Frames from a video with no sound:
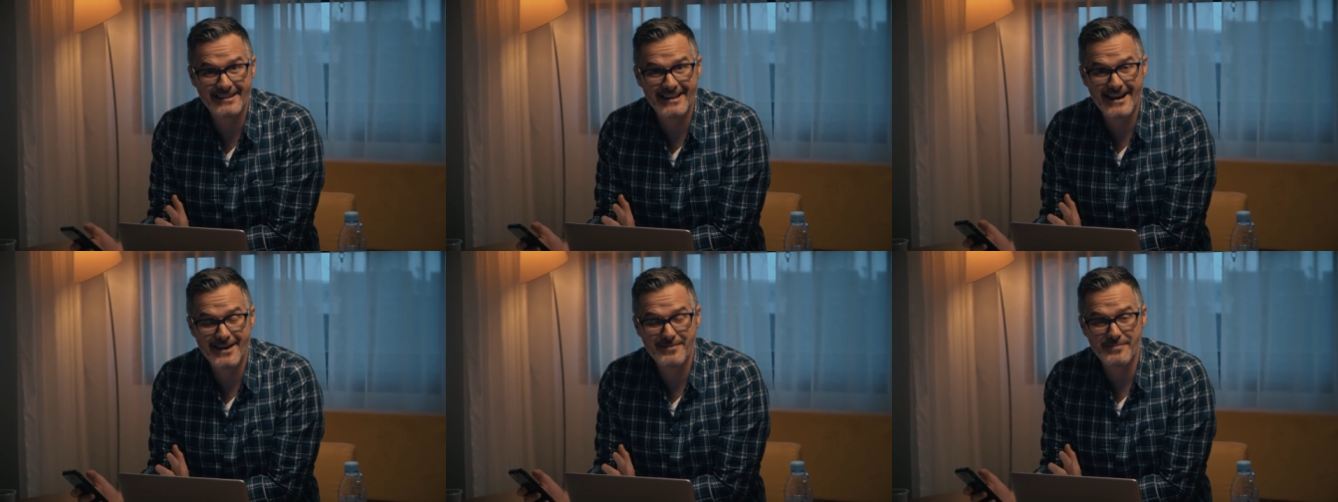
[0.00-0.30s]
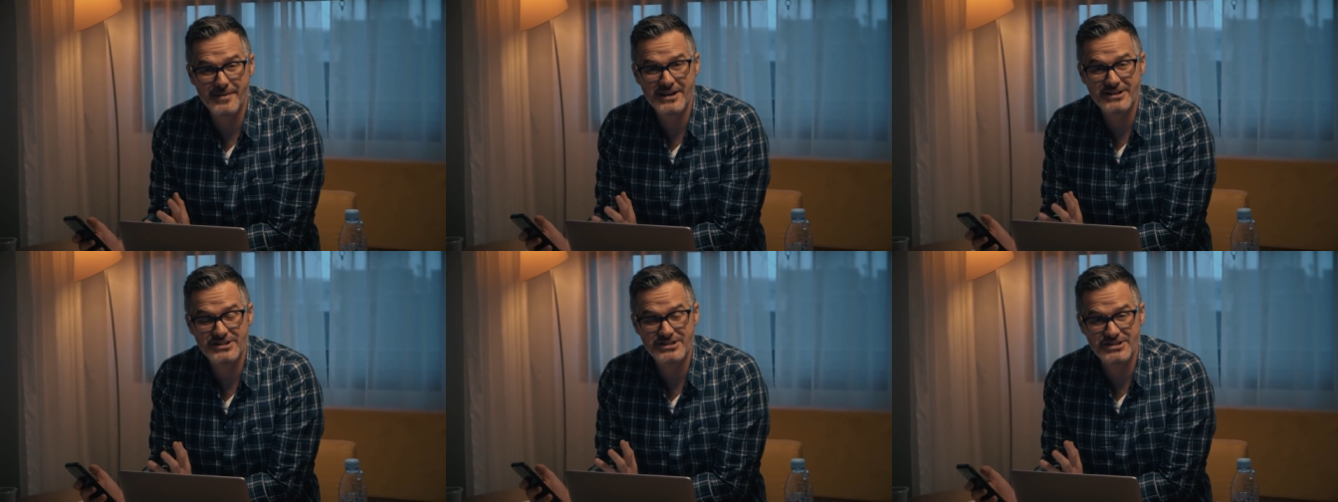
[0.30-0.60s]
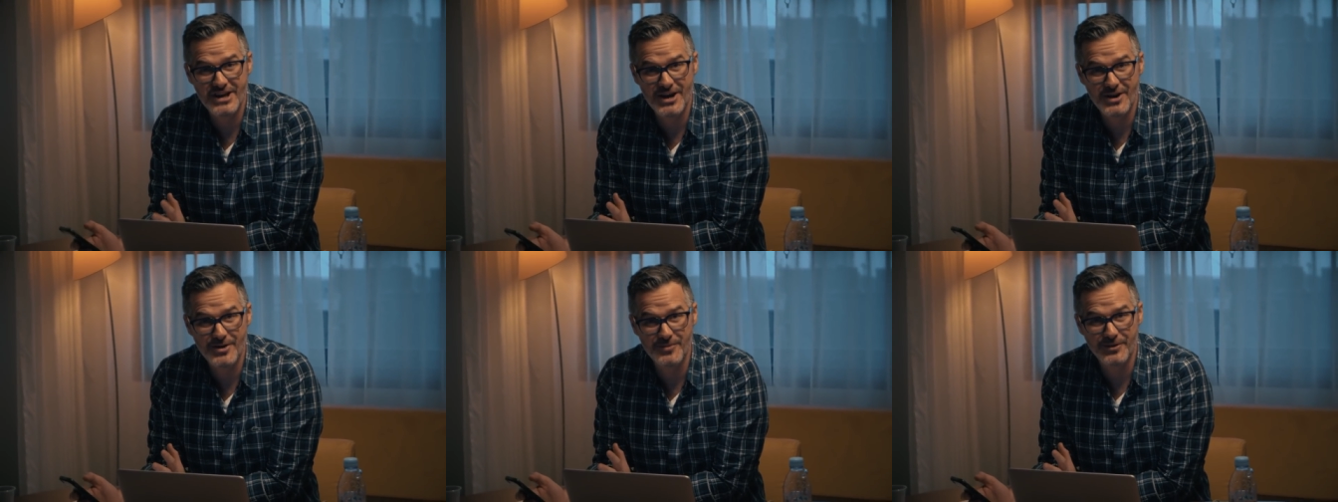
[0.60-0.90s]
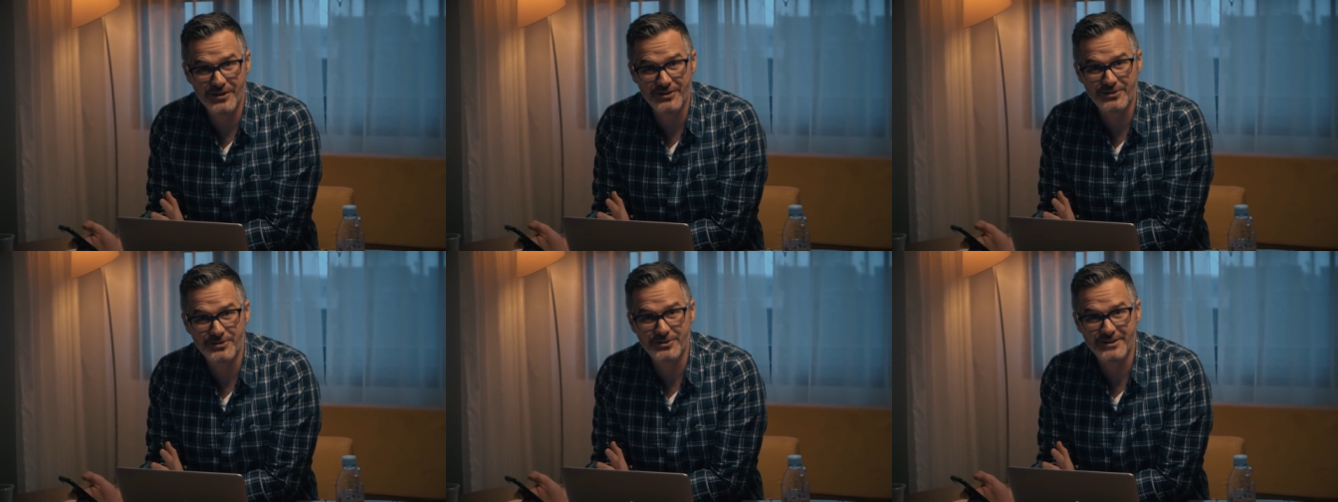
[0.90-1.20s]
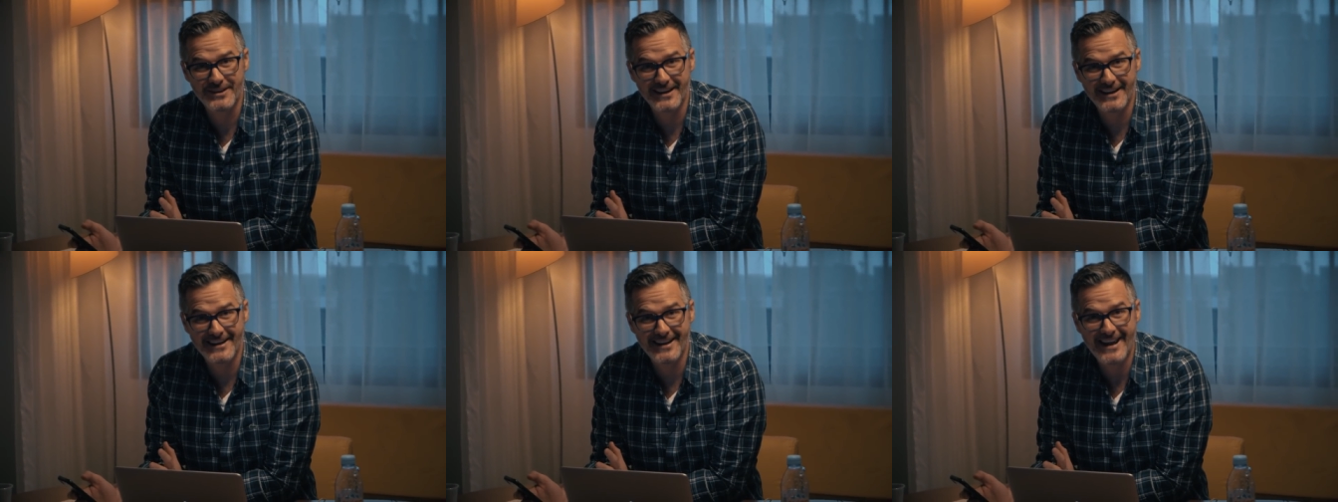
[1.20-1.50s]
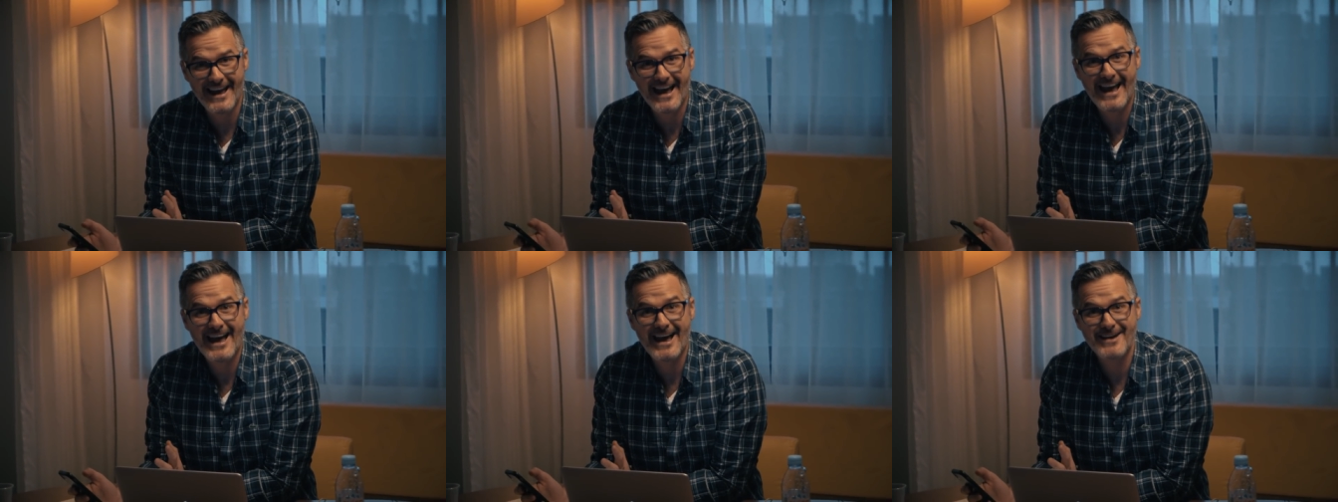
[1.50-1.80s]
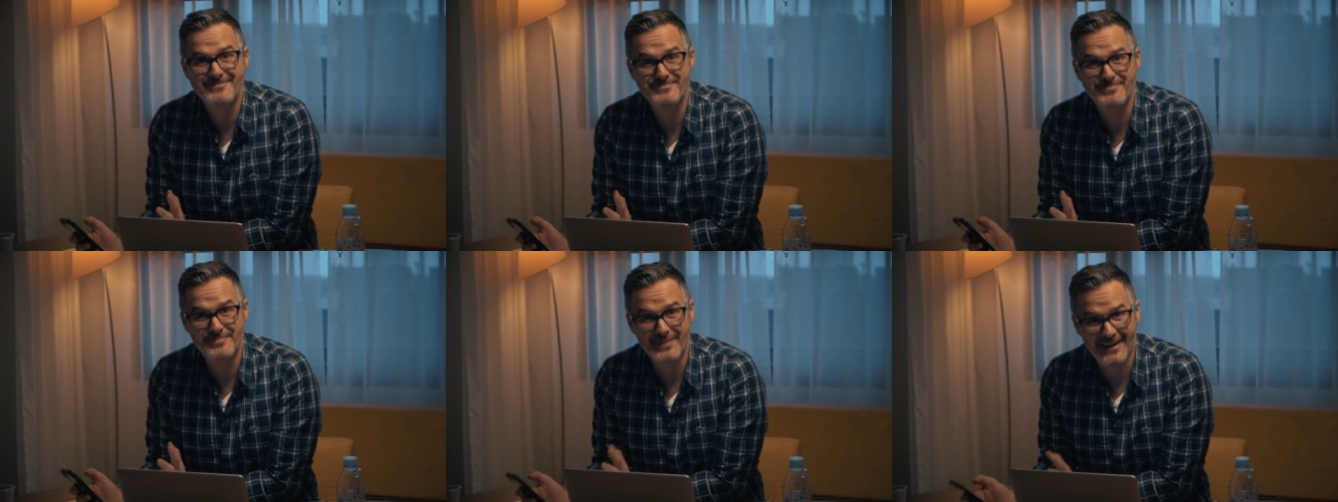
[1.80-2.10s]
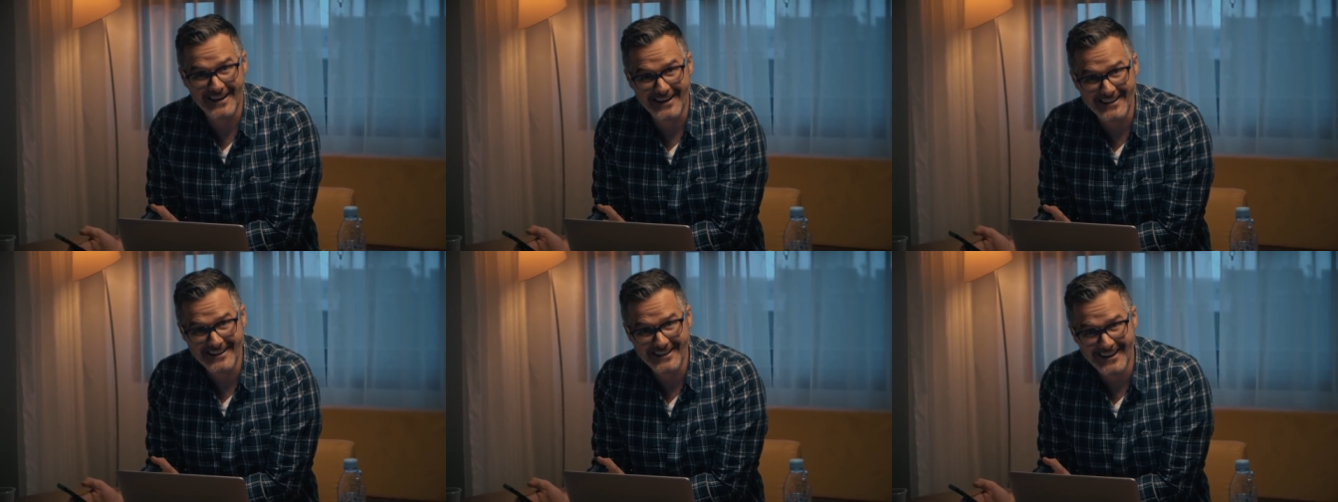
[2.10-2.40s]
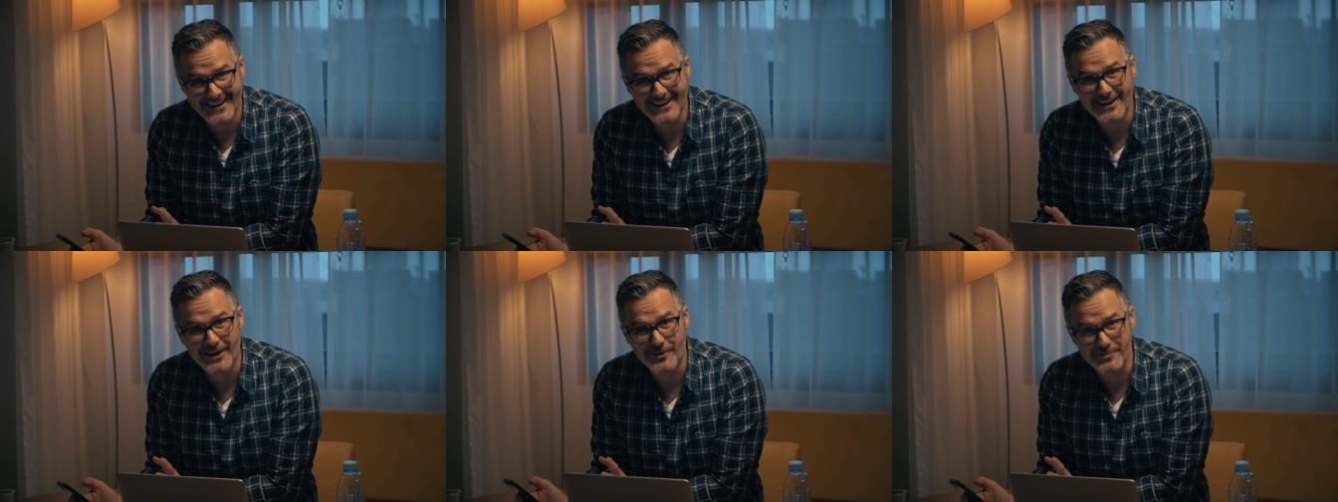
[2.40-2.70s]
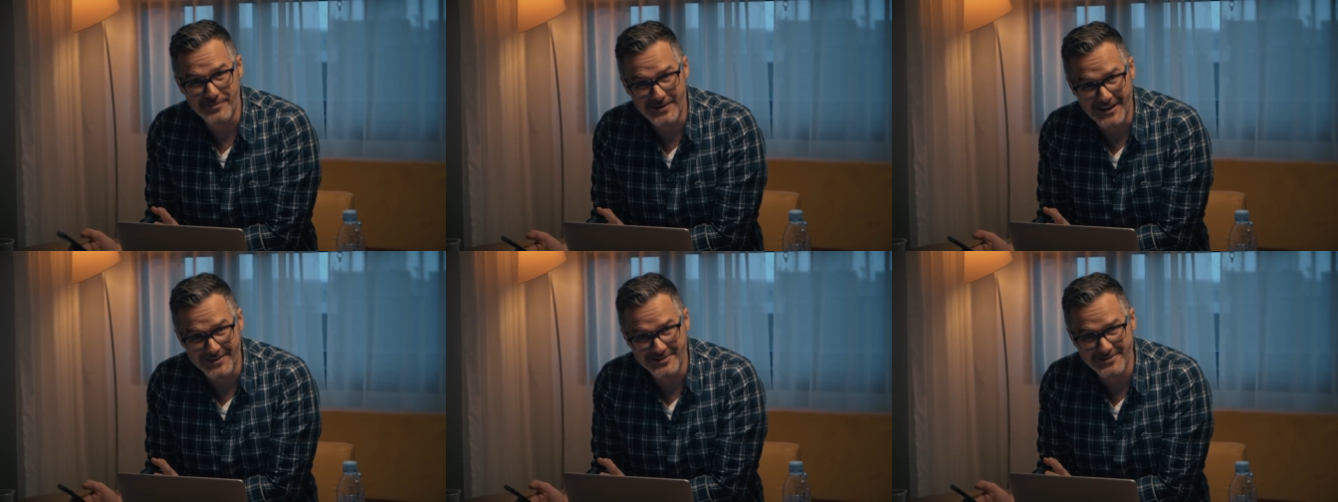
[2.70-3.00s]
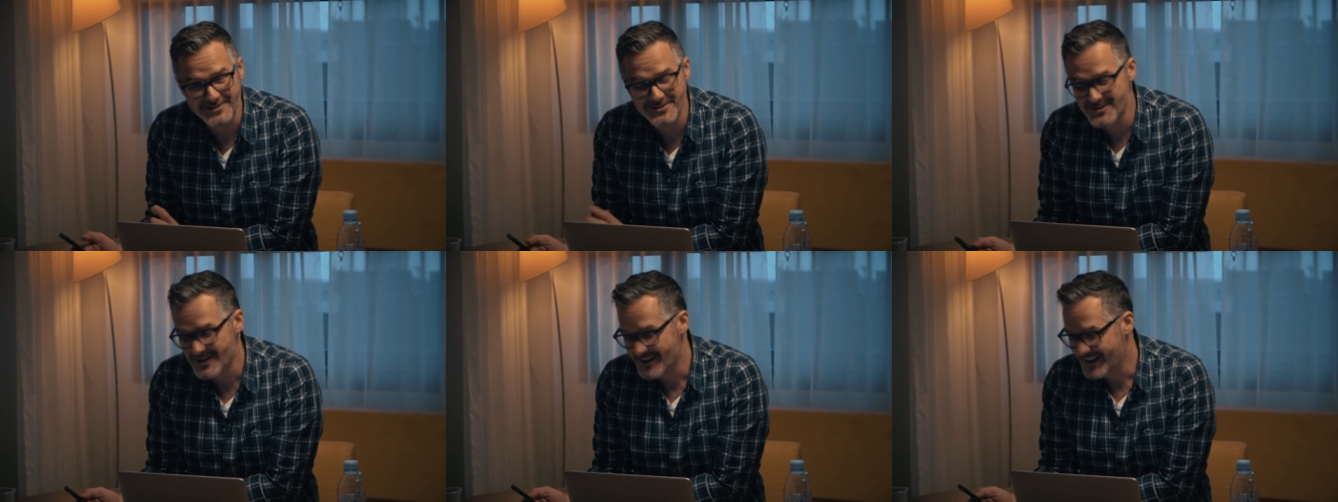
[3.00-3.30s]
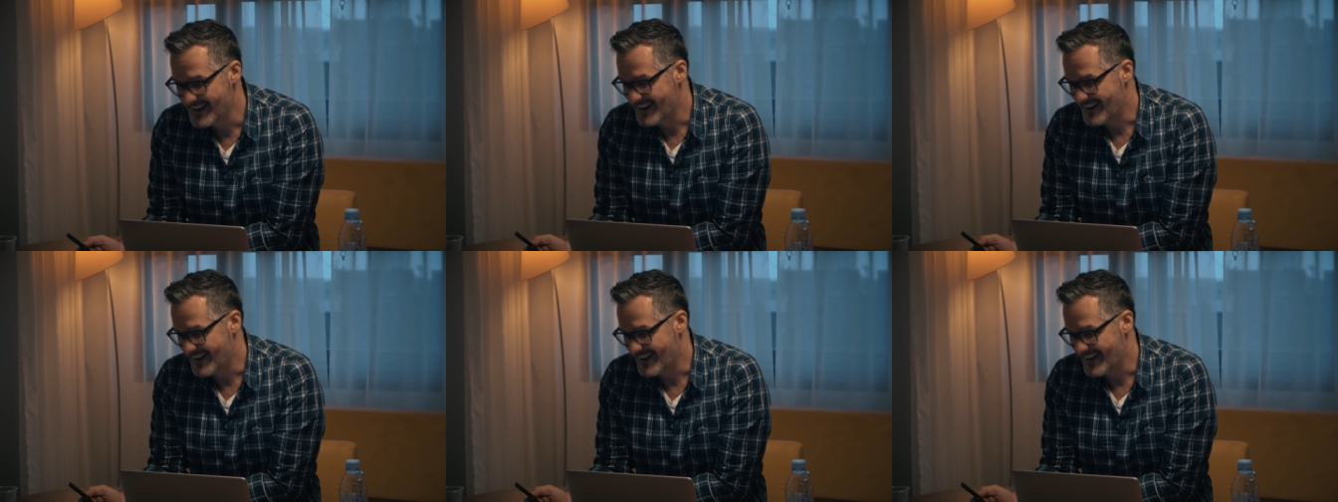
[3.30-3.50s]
dans ma chambre d'hôtel à Paris. Alors bienvenue.